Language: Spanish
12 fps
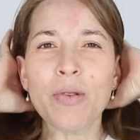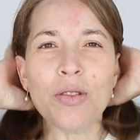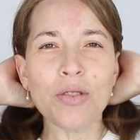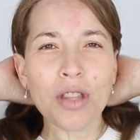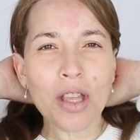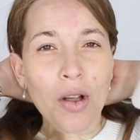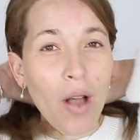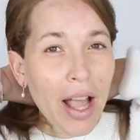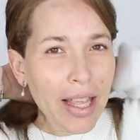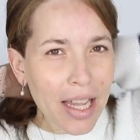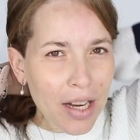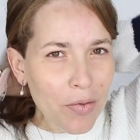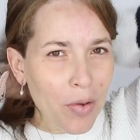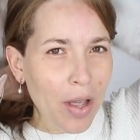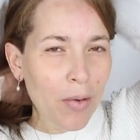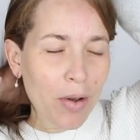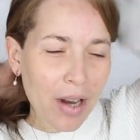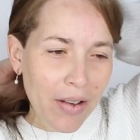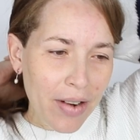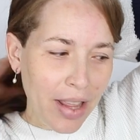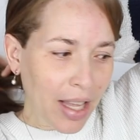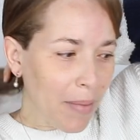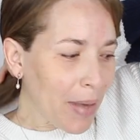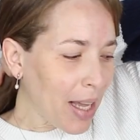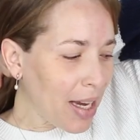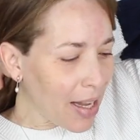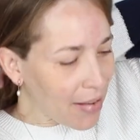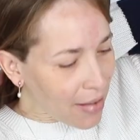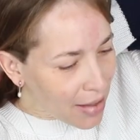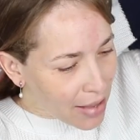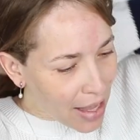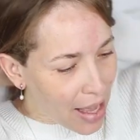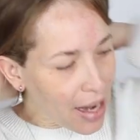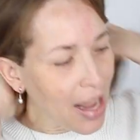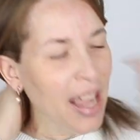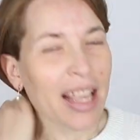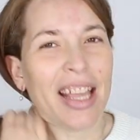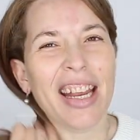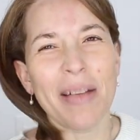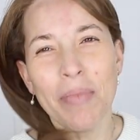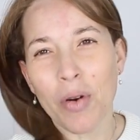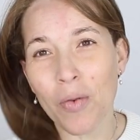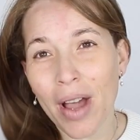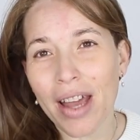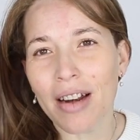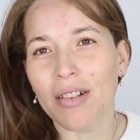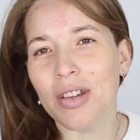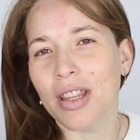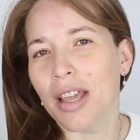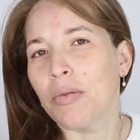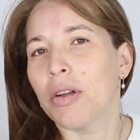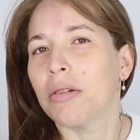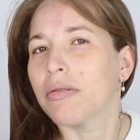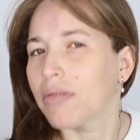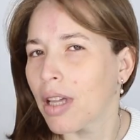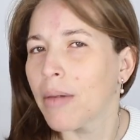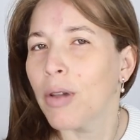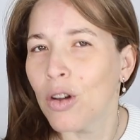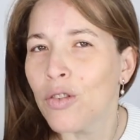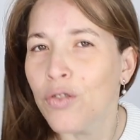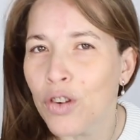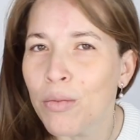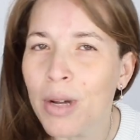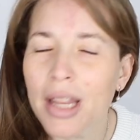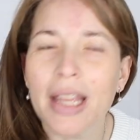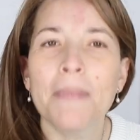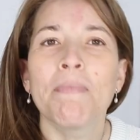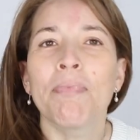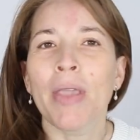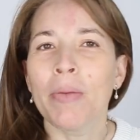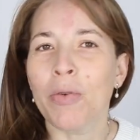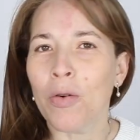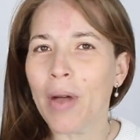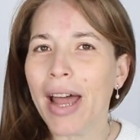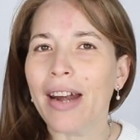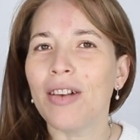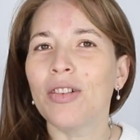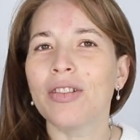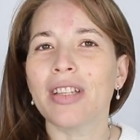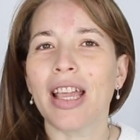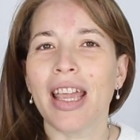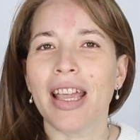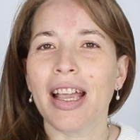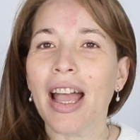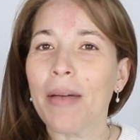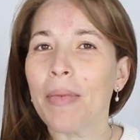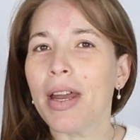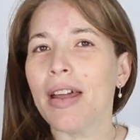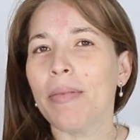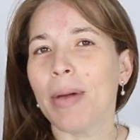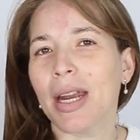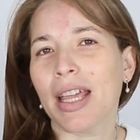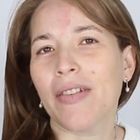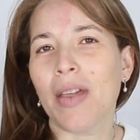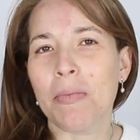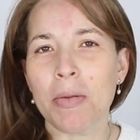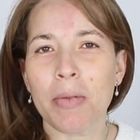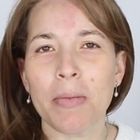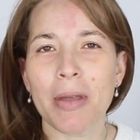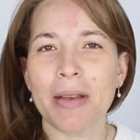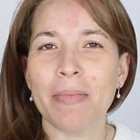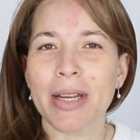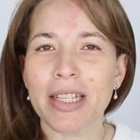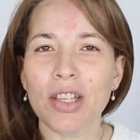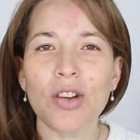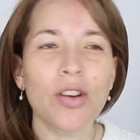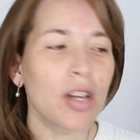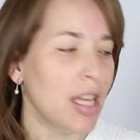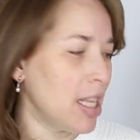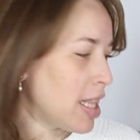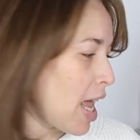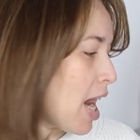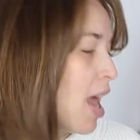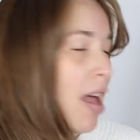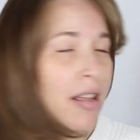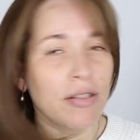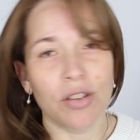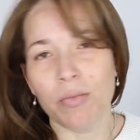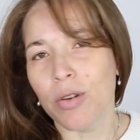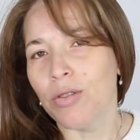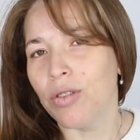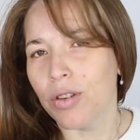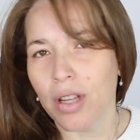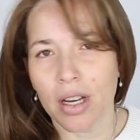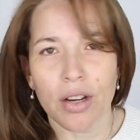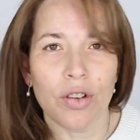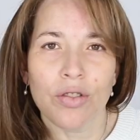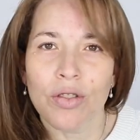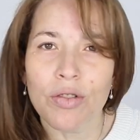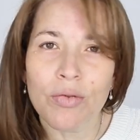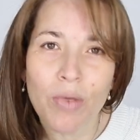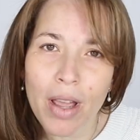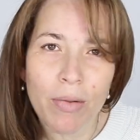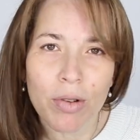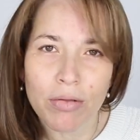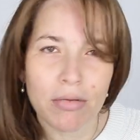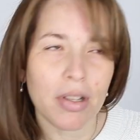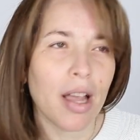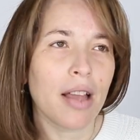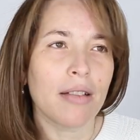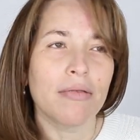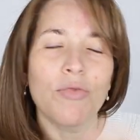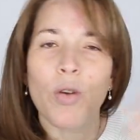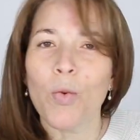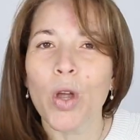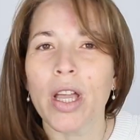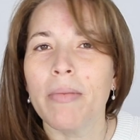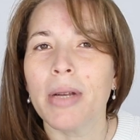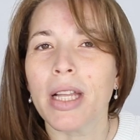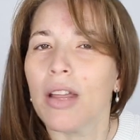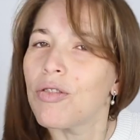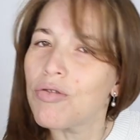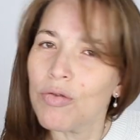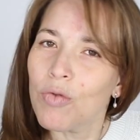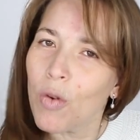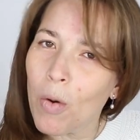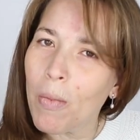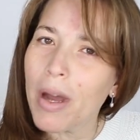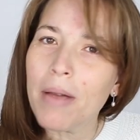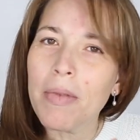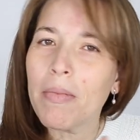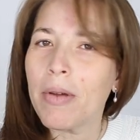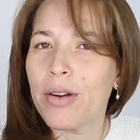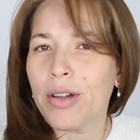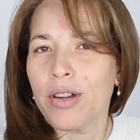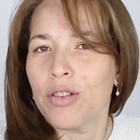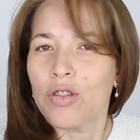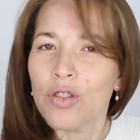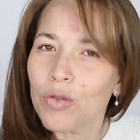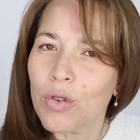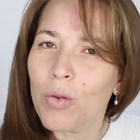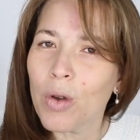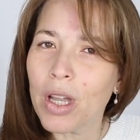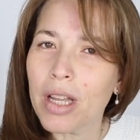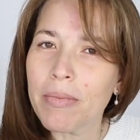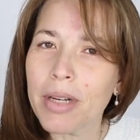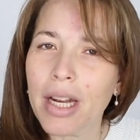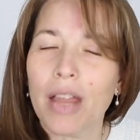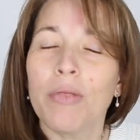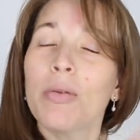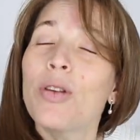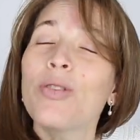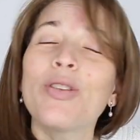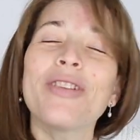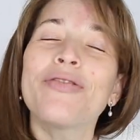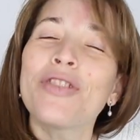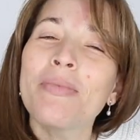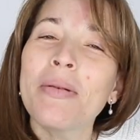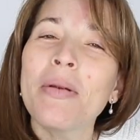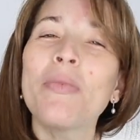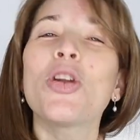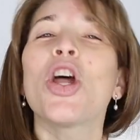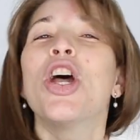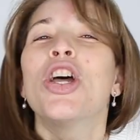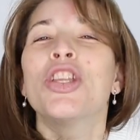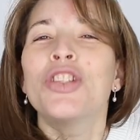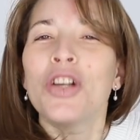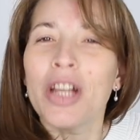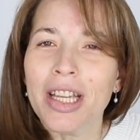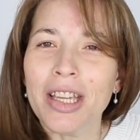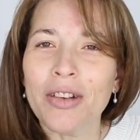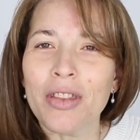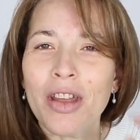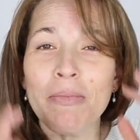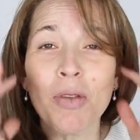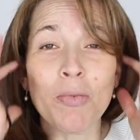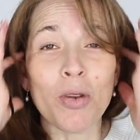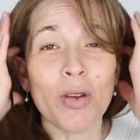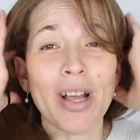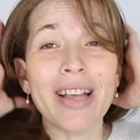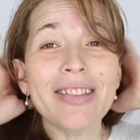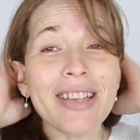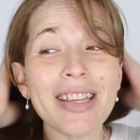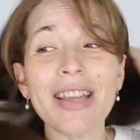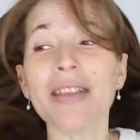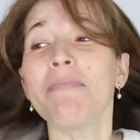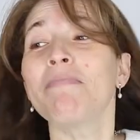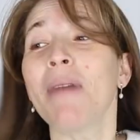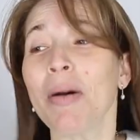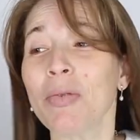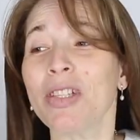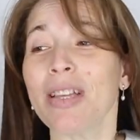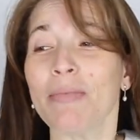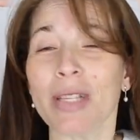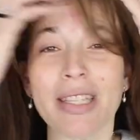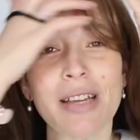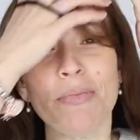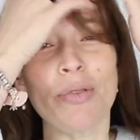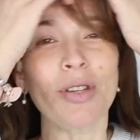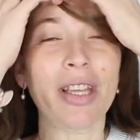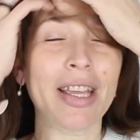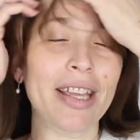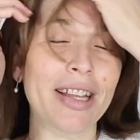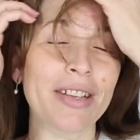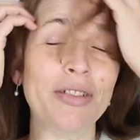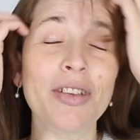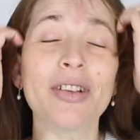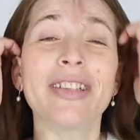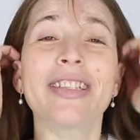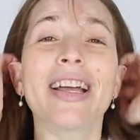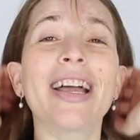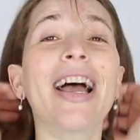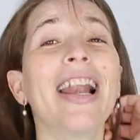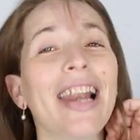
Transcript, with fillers: producticos aquí nuevos, la verdad es que me quería sentar, quería probarlos y dije, bueno, la mejor forma de probarlos en cámara para que vean mi primera impresión y tal. Son productos que no son nuevos, o sea, nuevos en el mercado, son nuevos para mí, pero que no son nuevos en el mercado. Pero de todas formas, mi amor, yo les quiero dar mi opinión. Así que vamos a empezar porque no quiero que se haga